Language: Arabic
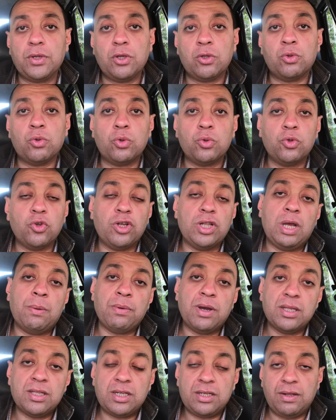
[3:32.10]
الدكتور
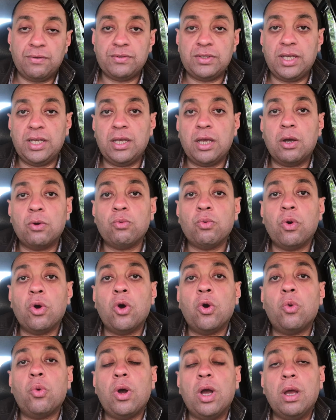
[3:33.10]
الأمراض النفسية
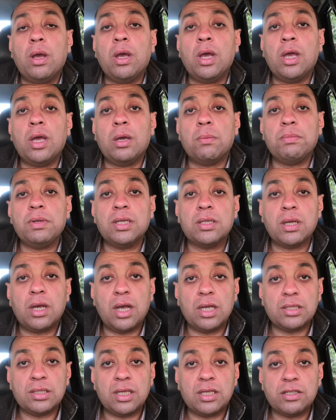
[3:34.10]
وهو آه،
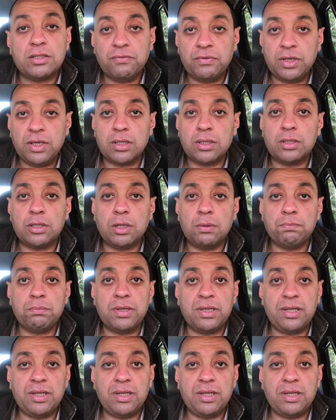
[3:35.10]
بيتخصص في الطب